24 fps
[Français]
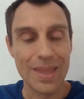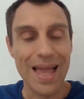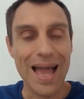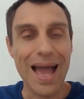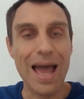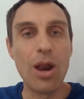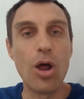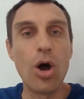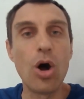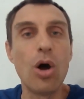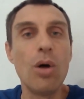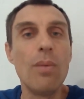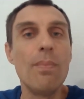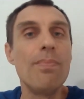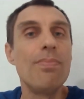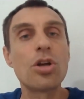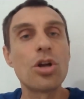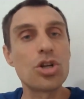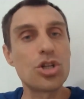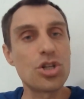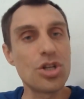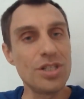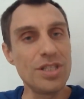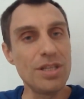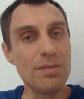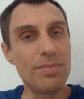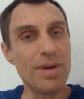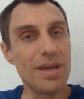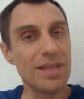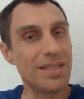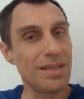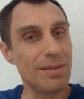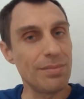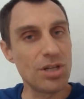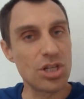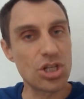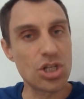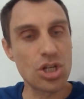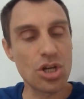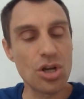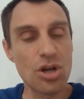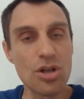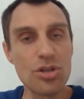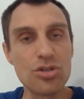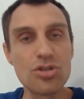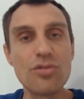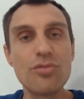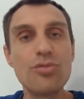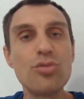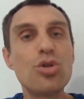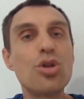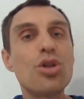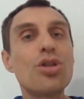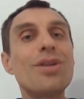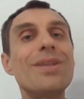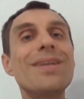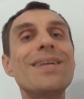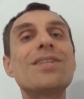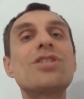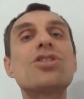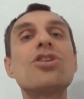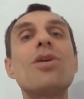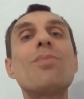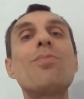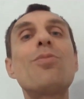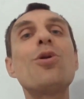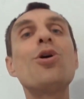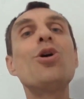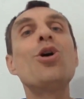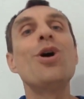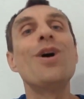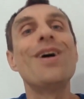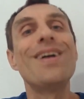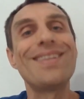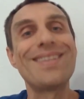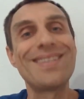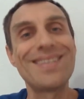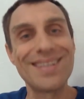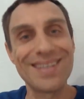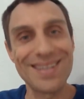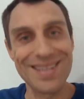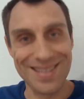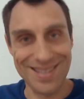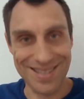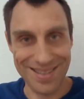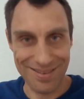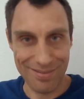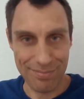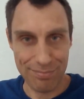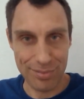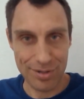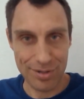Alors, quand je dis bête et méchante, je vous donne un exemple très simple.